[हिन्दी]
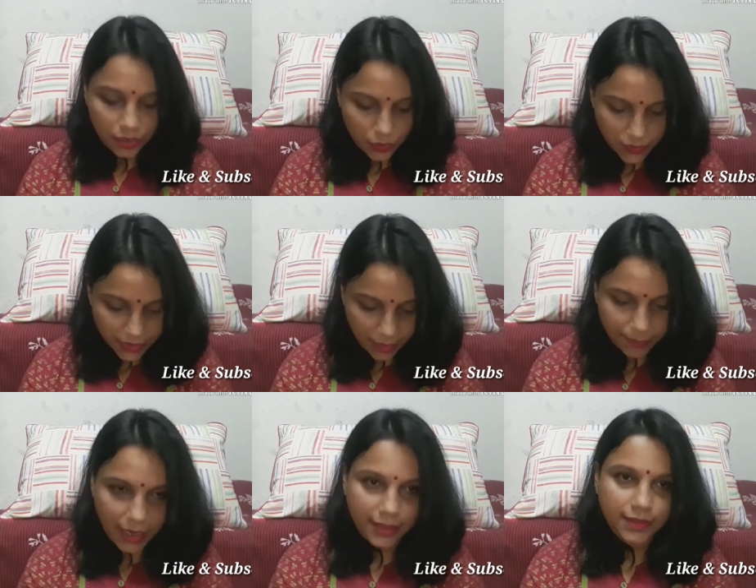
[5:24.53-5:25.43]
उसके
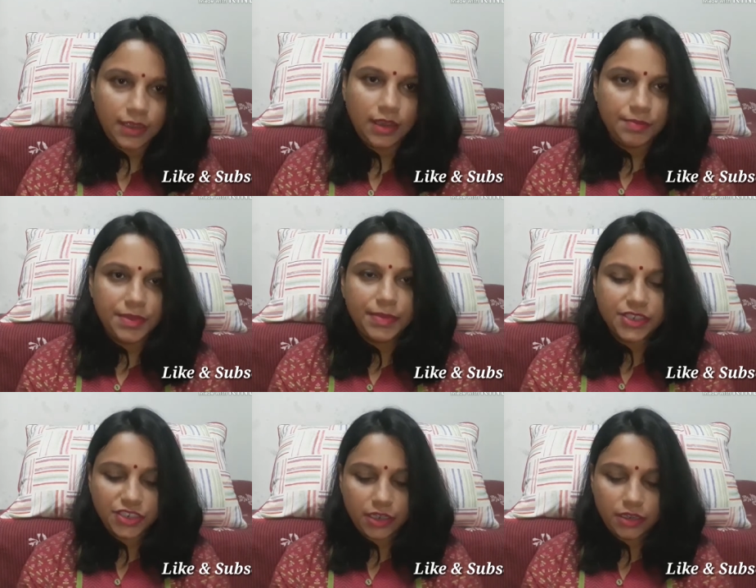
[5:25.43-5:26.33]
बाद अभी मैं
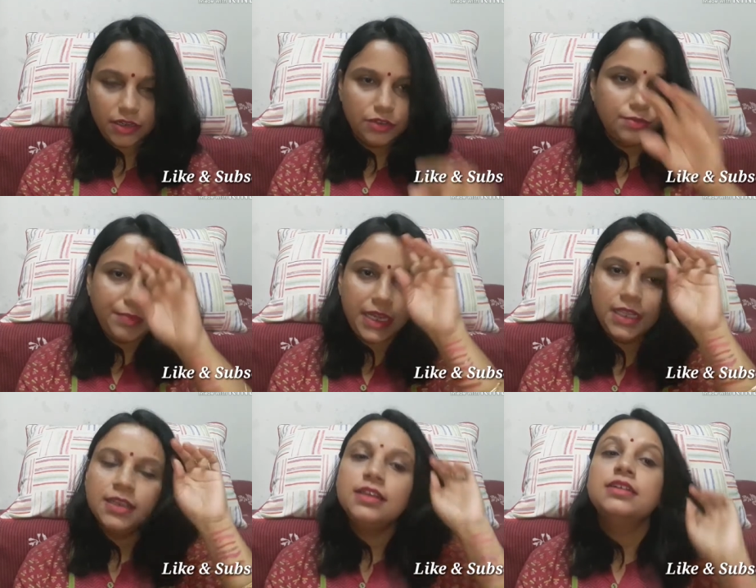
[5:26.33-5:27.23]
शेयर कर रही हूँ
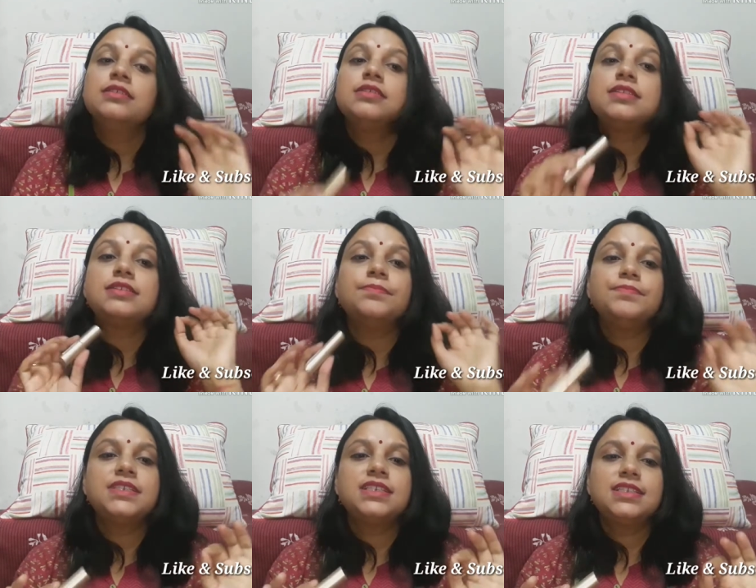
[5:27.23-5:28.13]
मेरी
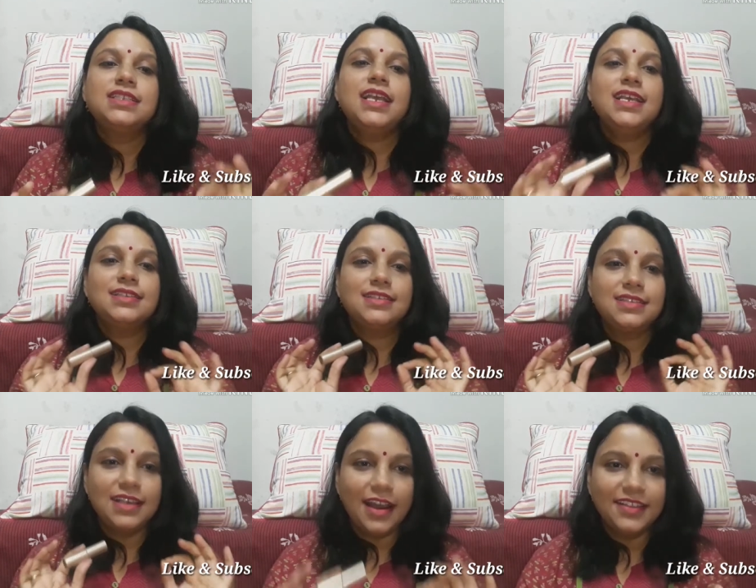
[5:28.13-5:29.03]
सबसे
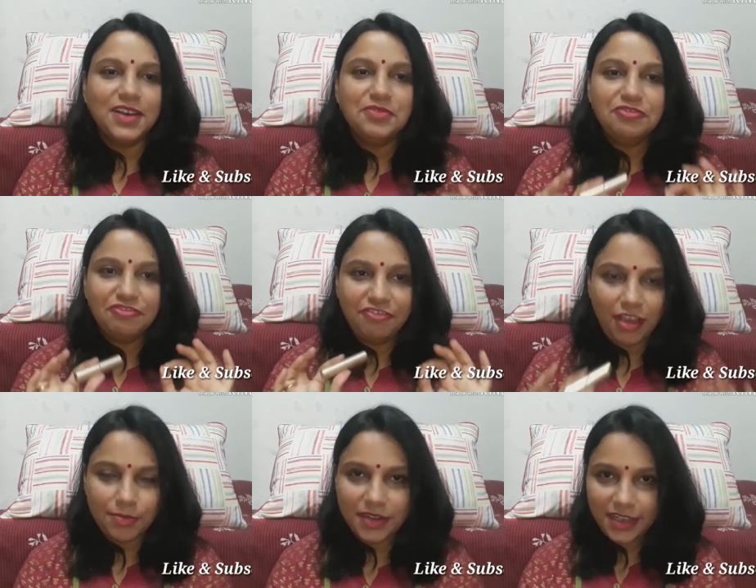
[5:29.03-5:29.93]
ज़्यादा
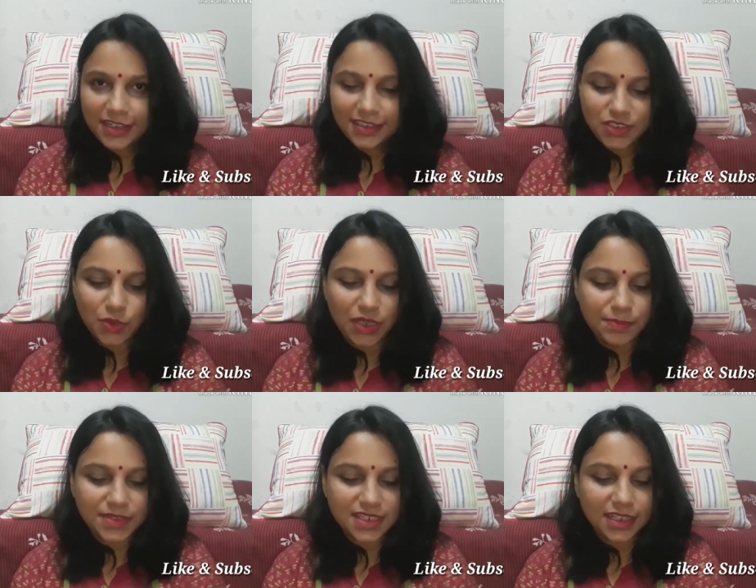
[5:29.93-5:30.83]
फेवरेट जो
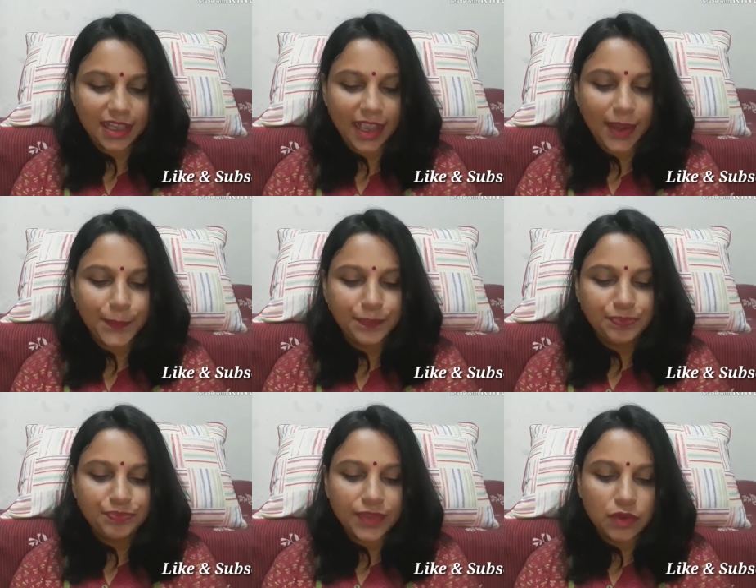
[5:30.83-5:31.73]
लिपस्टिक है
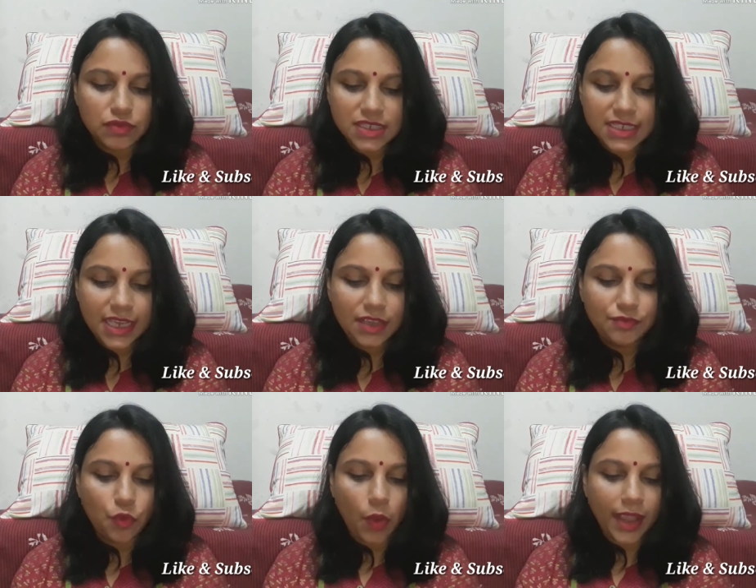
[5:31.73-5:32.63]
उसकी
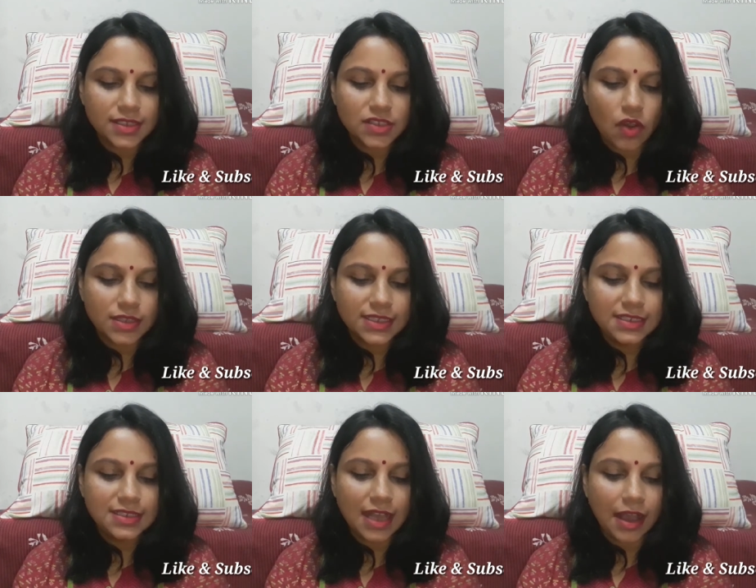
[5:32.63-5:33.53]
वो है सॉसी
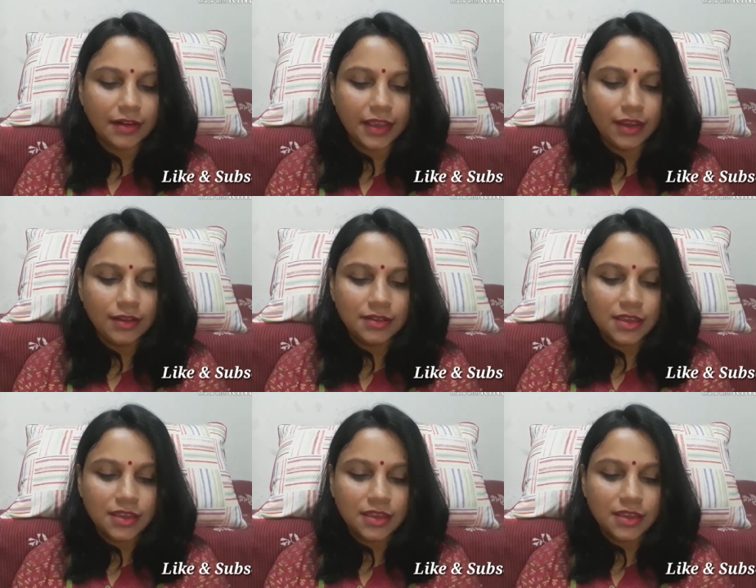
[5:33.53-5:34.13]
सांगरिया